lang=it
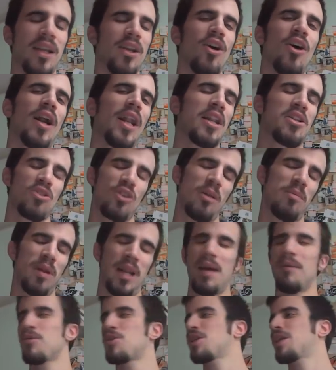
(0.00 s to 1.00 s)
No, ha ragione,
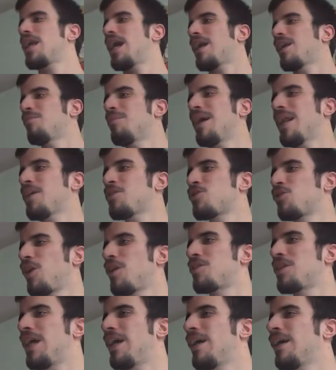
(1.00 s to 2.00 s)
parliamoci chiaro, ma ha
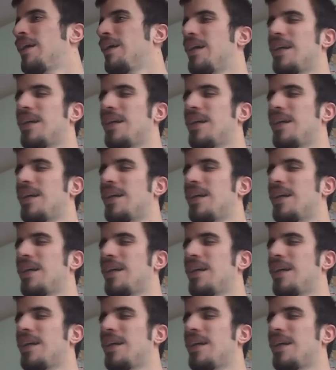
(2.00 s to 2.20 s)
ragione, cioè